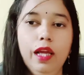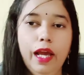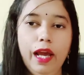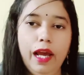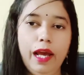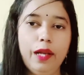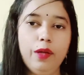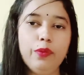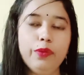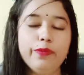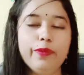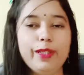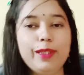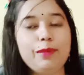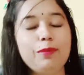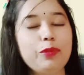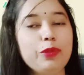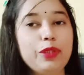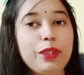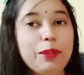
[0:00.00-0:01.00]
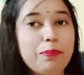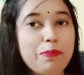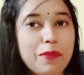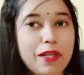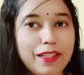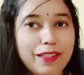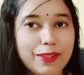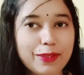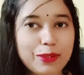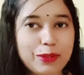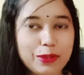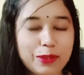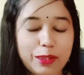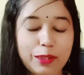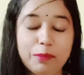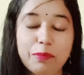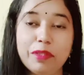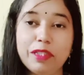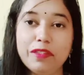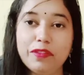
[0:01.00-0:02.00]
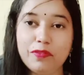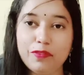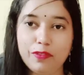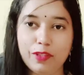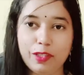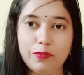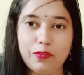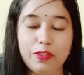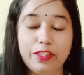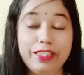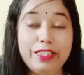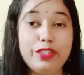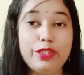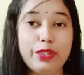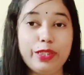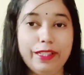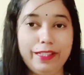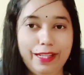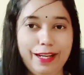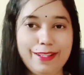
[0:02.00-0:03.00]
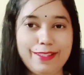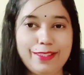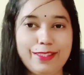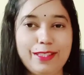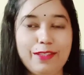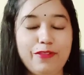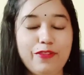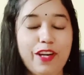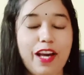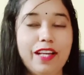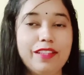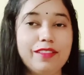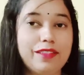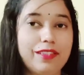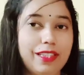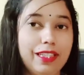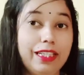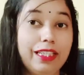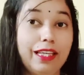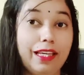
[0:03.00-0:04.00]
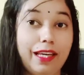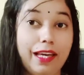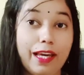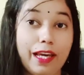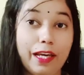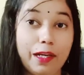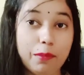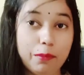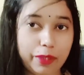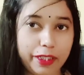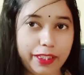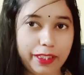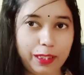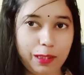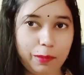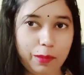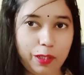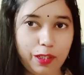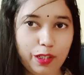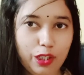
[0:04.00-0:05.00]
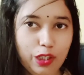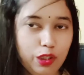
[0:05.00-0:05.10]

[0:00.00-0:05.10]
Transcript: हेलो एंड वेलकम टू दीपमाला एंटरटेनमेंट वेल फ्रेंड्स शहनाज के फैंस के लिए है एक बड़ी खबर